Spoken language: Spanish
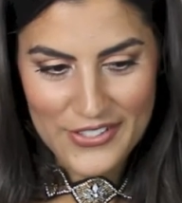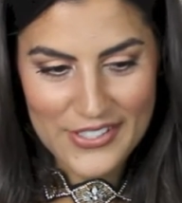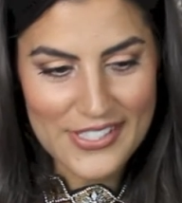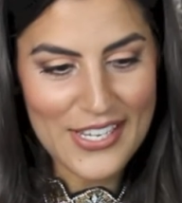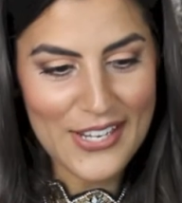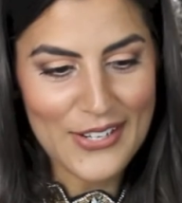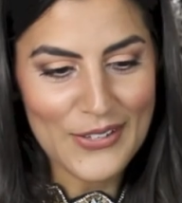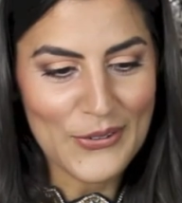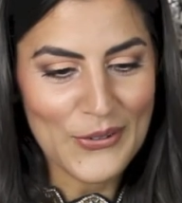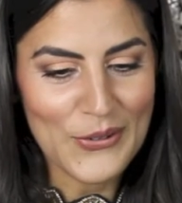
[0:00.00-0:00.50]

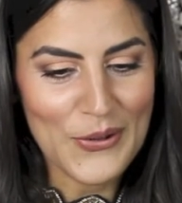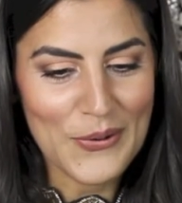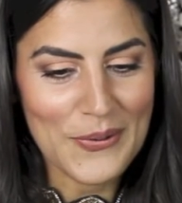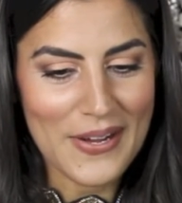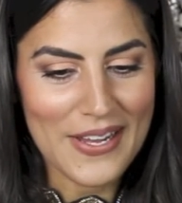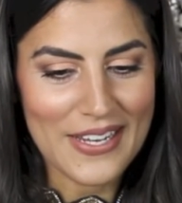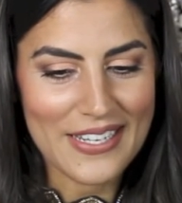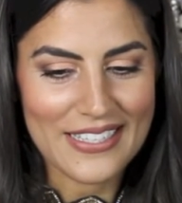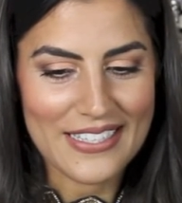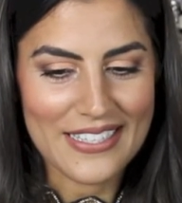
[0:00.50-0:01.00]
Saludos,
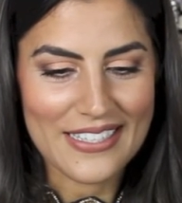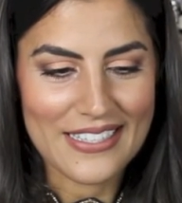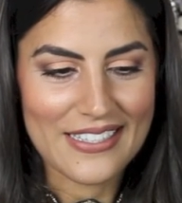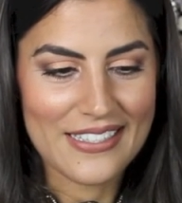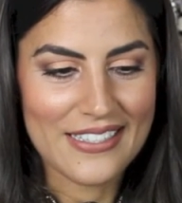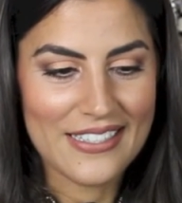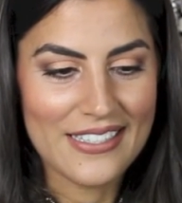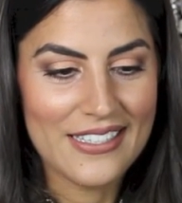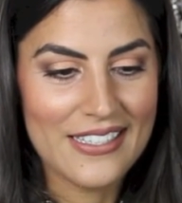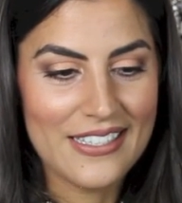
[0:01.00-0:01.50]
Valen
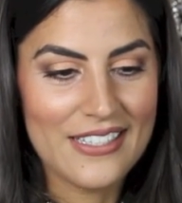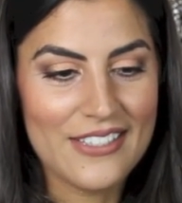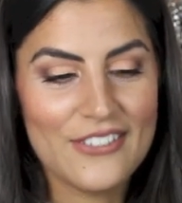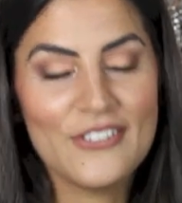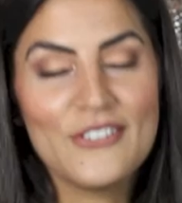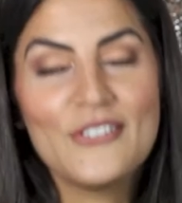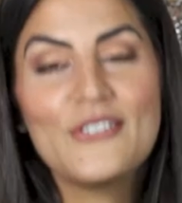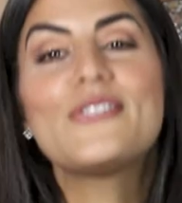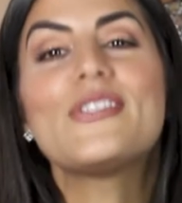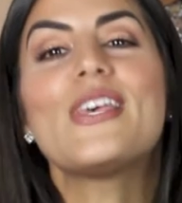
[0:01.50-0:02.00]

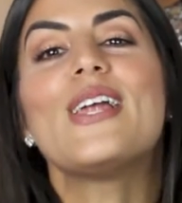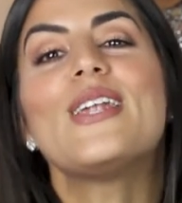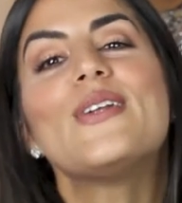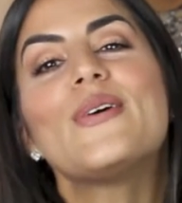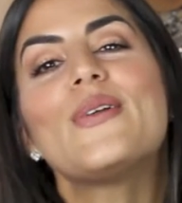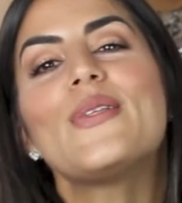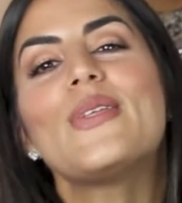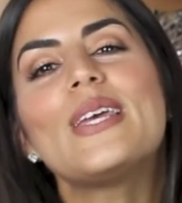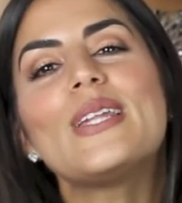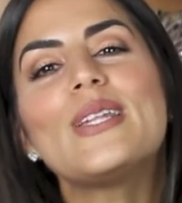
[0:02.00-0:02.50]
Un
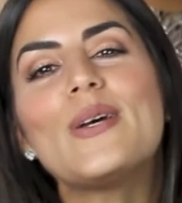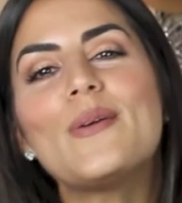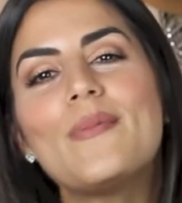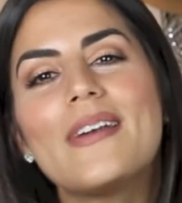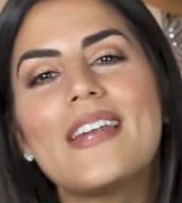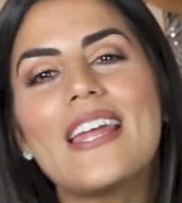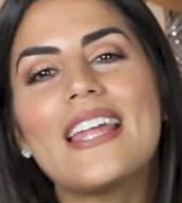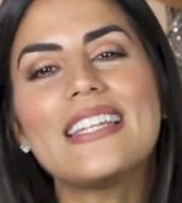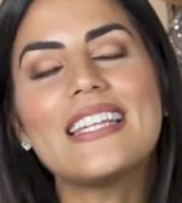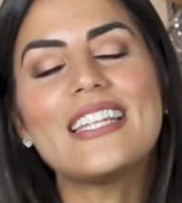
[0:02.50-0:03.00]
saludito
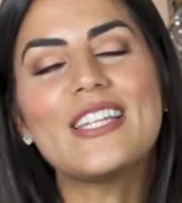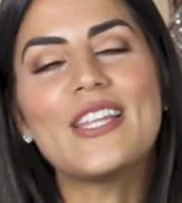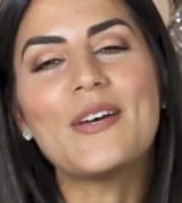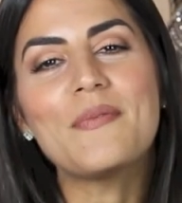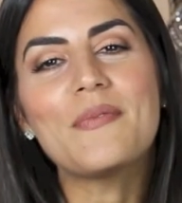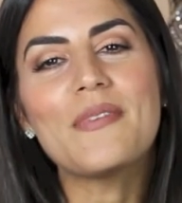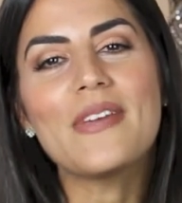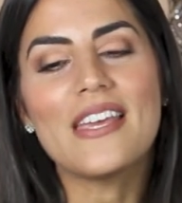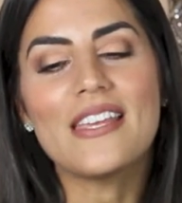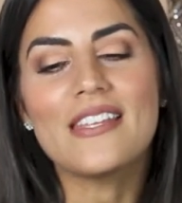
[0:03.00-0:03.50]
para ti
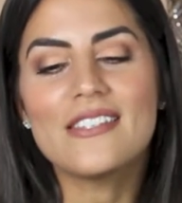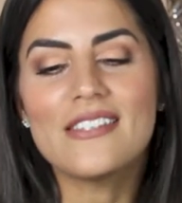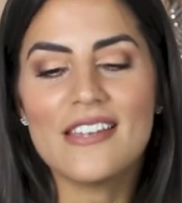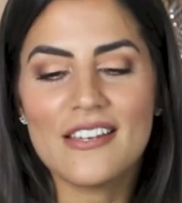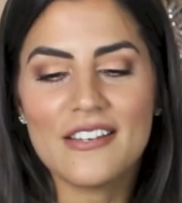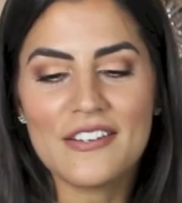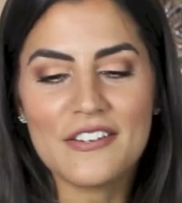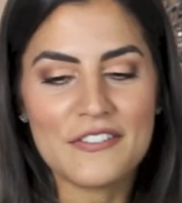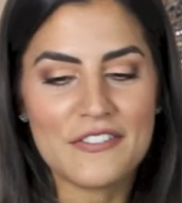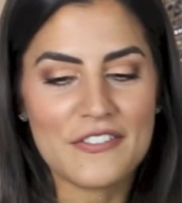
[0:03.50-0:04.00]
también,
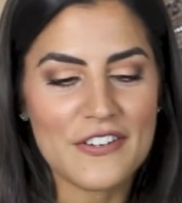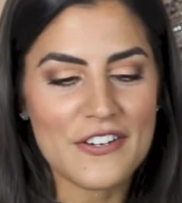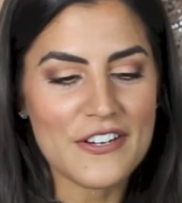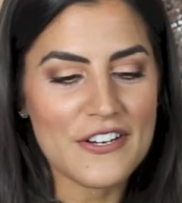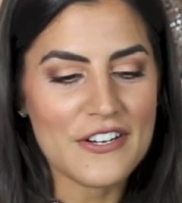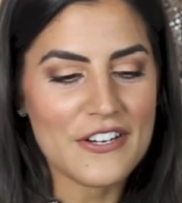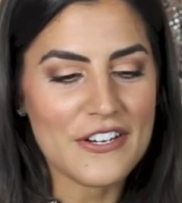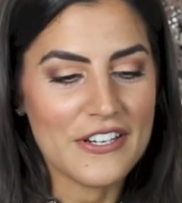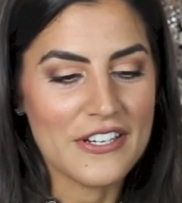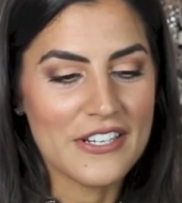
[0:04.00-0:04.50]

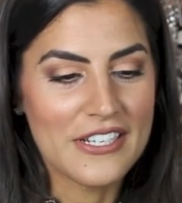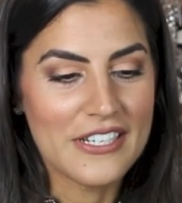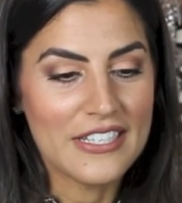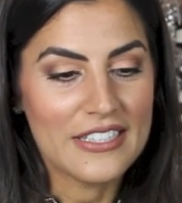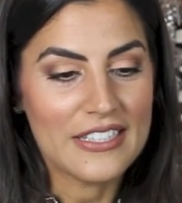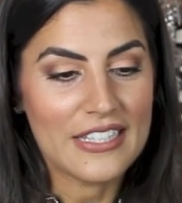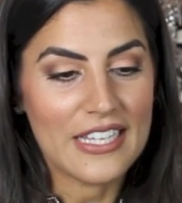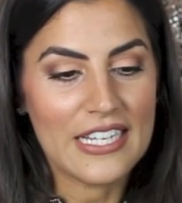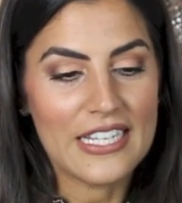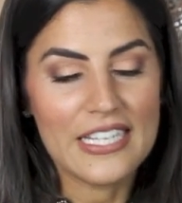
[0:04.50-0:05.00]
Jennifer
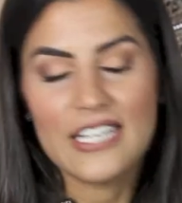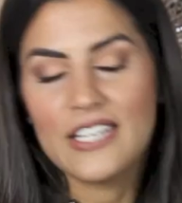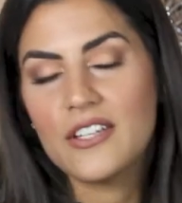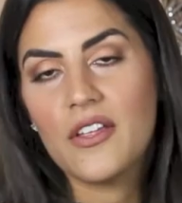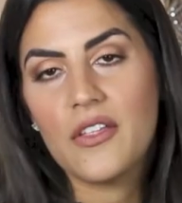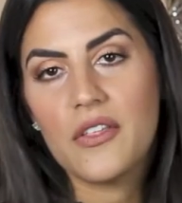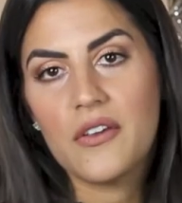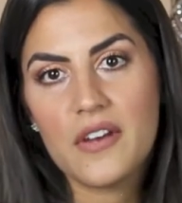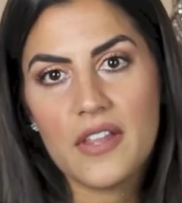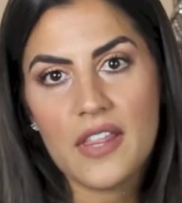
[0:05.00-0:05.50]
tan
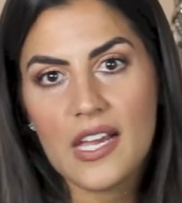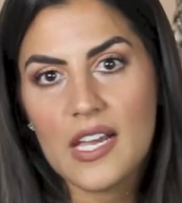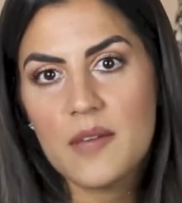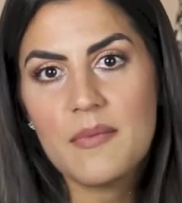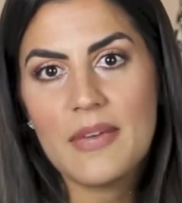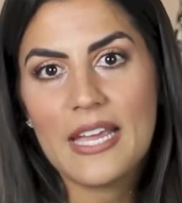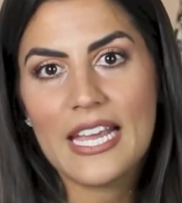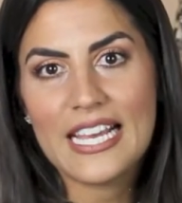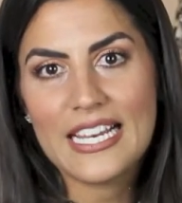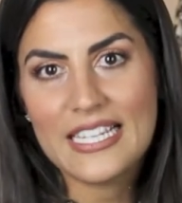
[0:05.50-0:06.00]
lindos. De verdad que
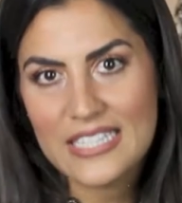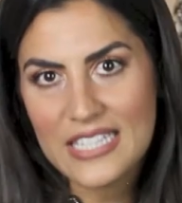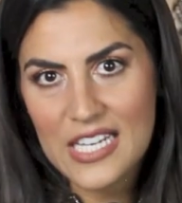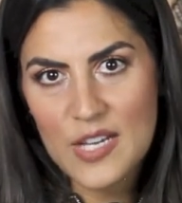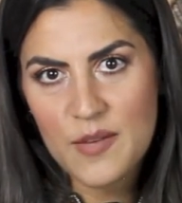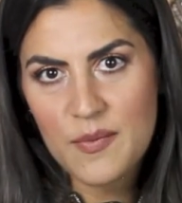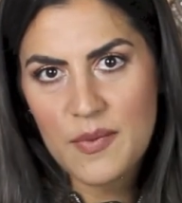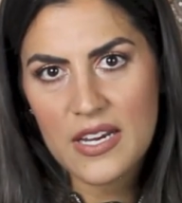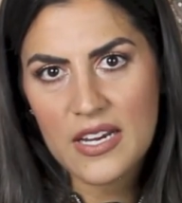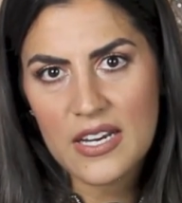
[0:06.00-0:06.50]
me encanta
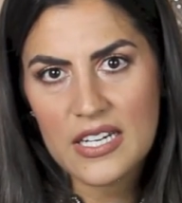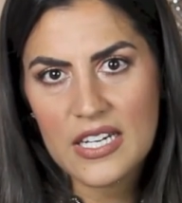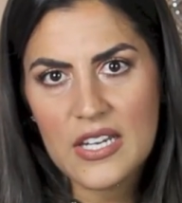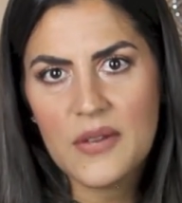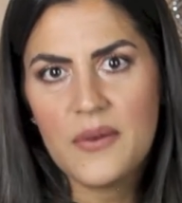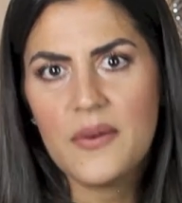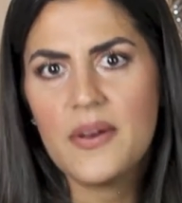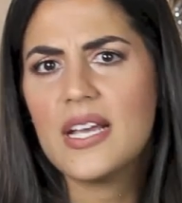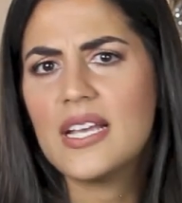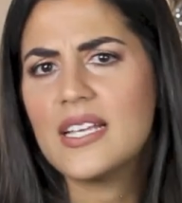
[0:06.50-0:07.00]
que me
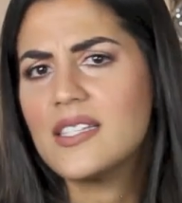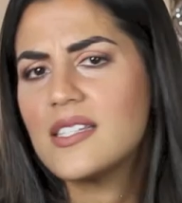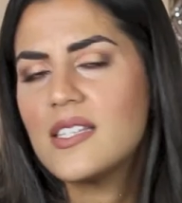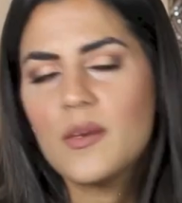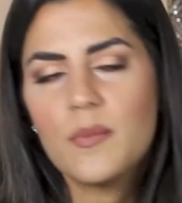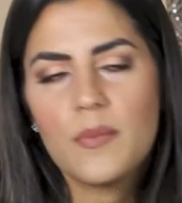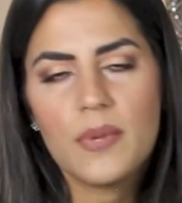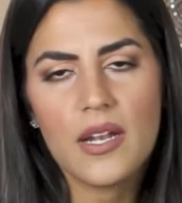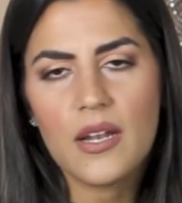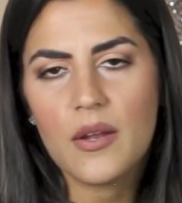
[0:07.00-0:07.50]
escriban y
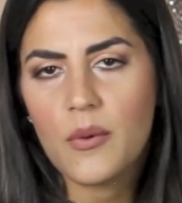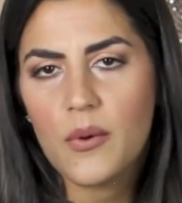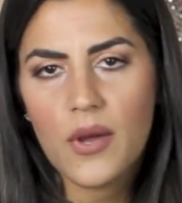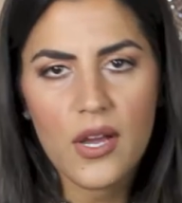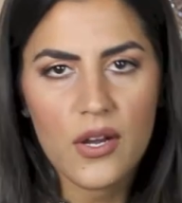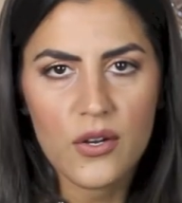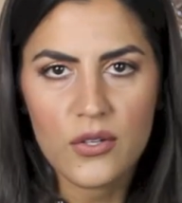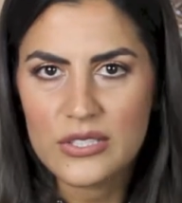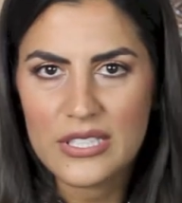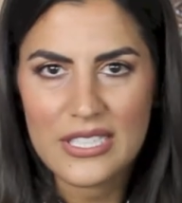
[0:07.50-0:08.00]
siempre los voy
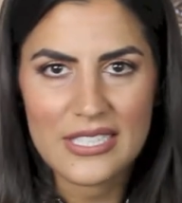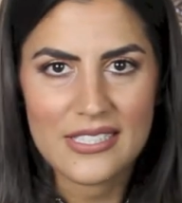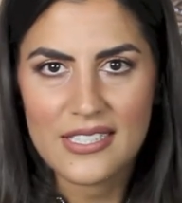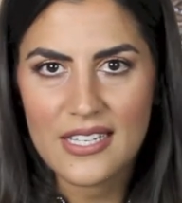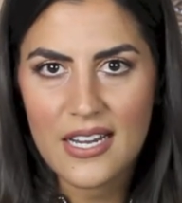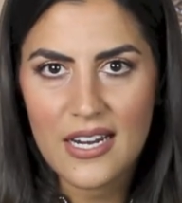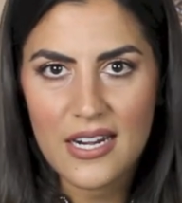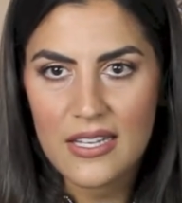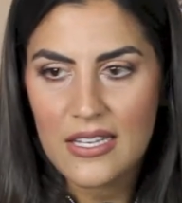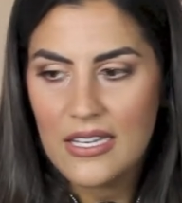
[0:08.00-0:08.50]
a
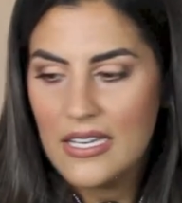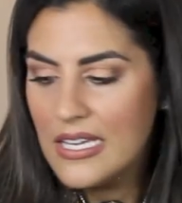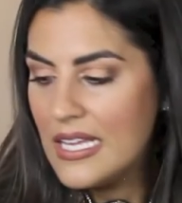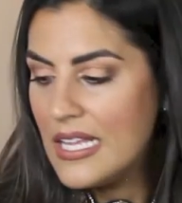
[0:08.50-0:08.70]
contestar.